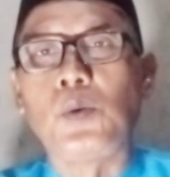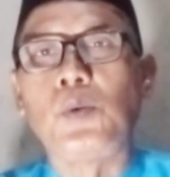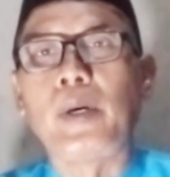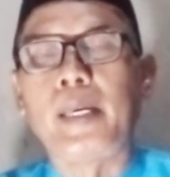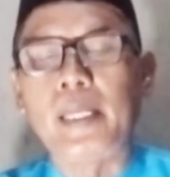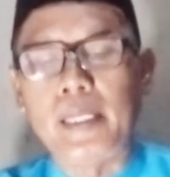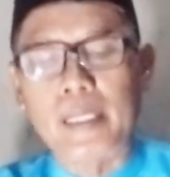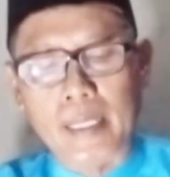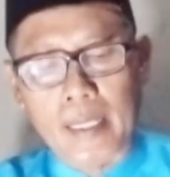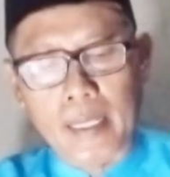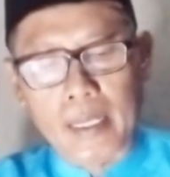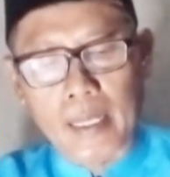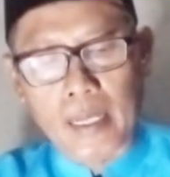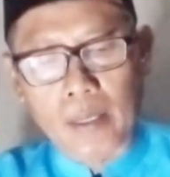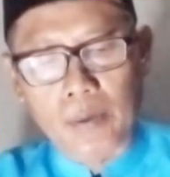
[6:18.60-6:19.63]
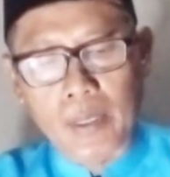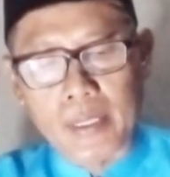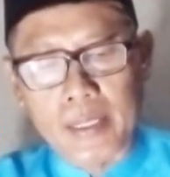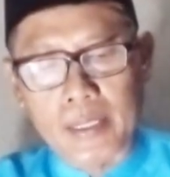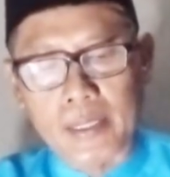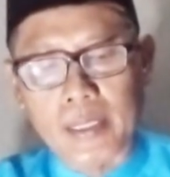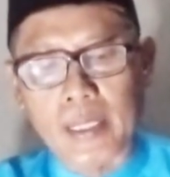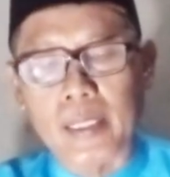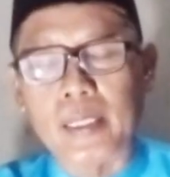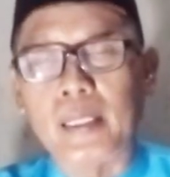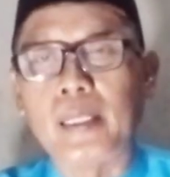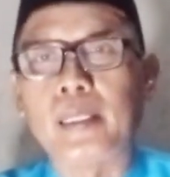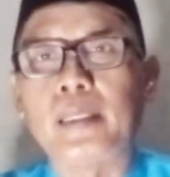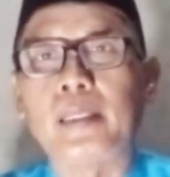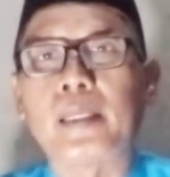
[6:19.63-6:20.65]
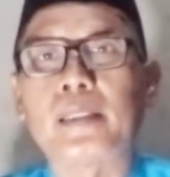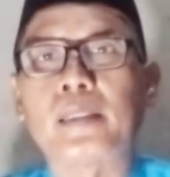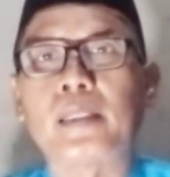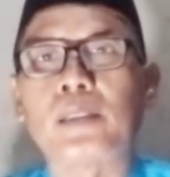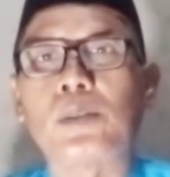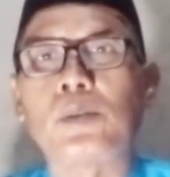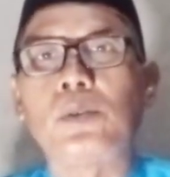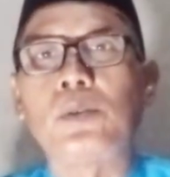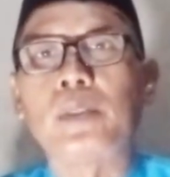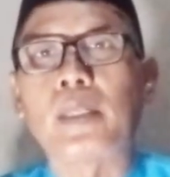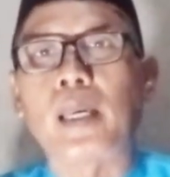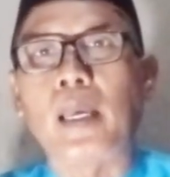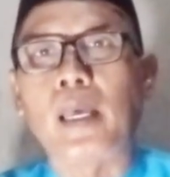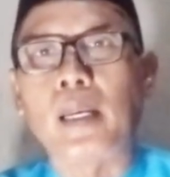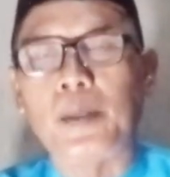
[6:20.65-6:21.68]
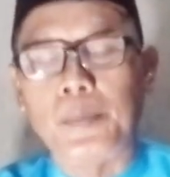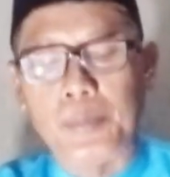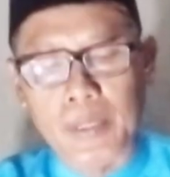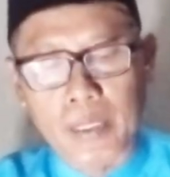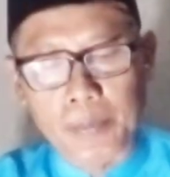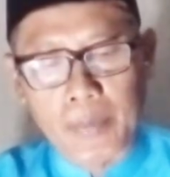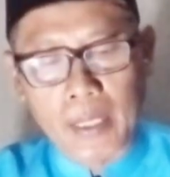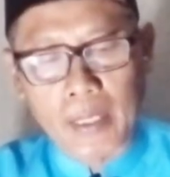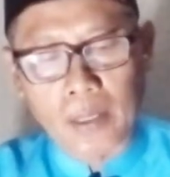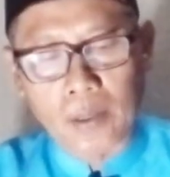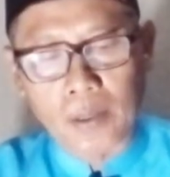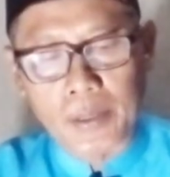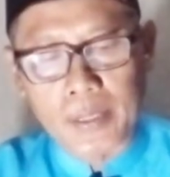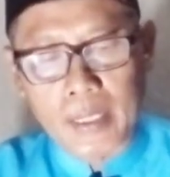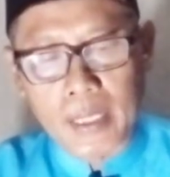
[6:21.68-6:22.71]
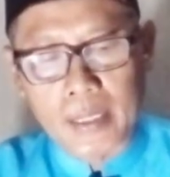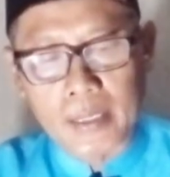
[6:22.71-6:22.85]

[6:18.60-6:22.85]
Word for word: wa inna a'waja syai'in dan sesungguhnya lebih bengkoknya